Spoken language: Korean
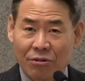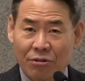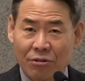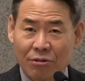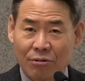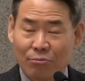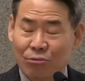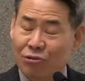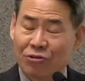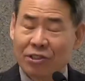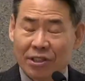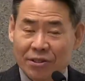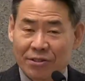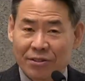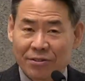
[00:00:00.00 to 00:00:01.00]
무슨 일이
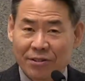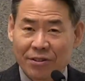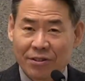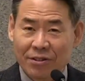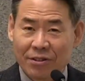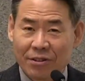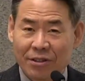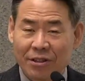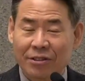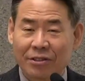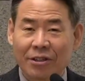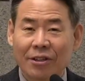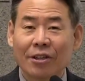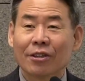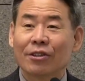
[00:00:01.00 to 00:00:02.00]
있었어? 그래서
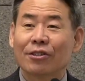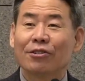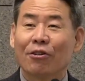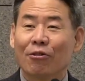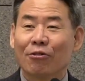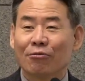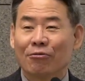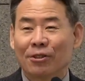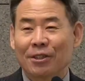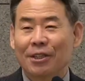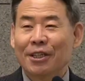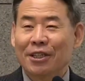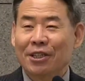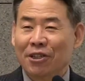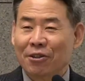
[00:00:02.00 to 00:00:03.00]
그 얼굴이
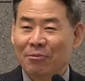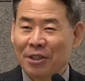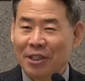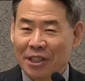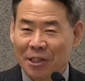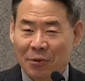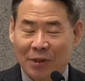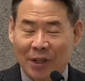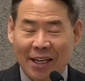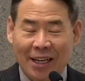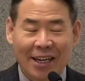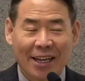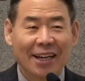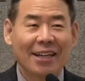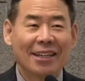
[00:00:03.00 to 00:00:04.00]
여러분들이
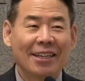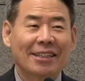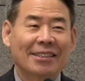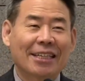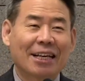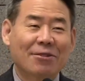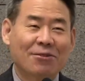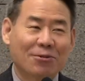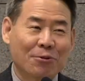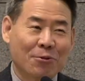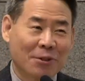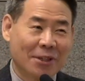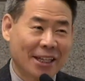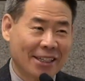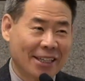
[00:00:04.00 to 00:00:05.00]
입가에 찬송으로
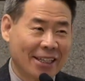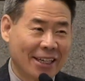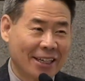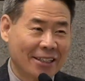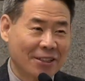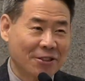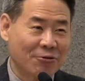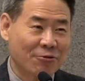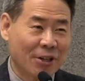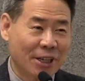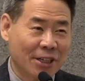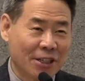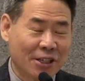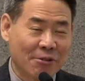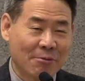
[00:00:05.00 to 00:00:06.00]
나타나는 것을 우리가
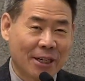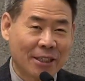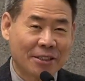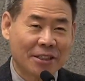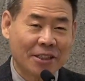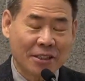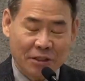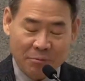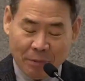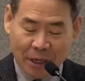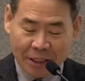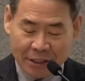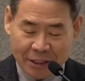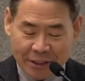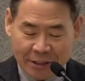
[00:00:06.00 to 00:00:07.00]
경험하는 걸 많이
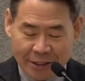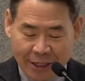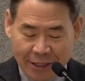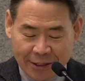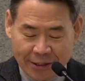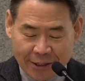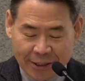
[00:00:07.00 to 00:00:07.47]
되는데